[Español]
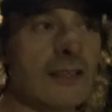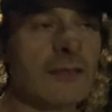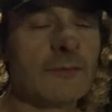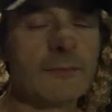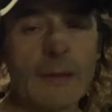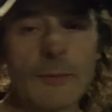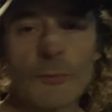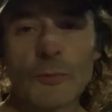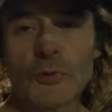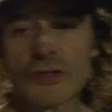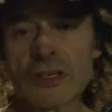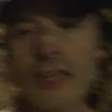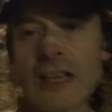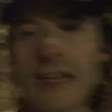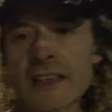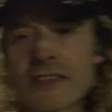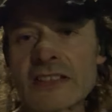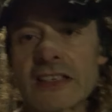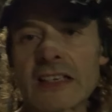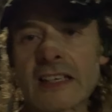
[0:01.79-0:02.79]
Vamos a
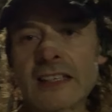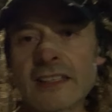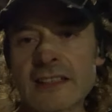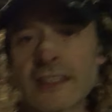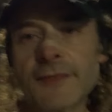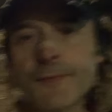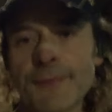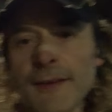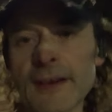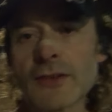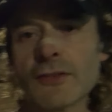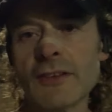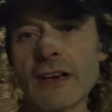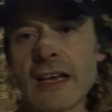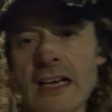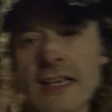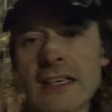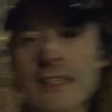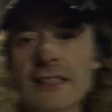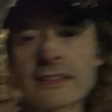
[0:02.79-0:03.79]
la siguiente
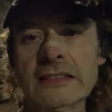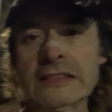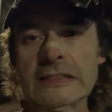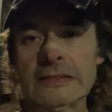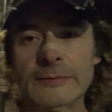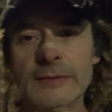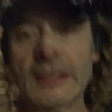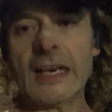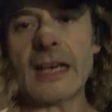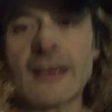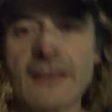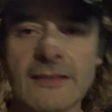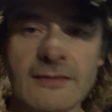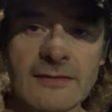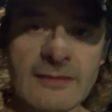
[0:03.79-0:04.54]
farola. Mira,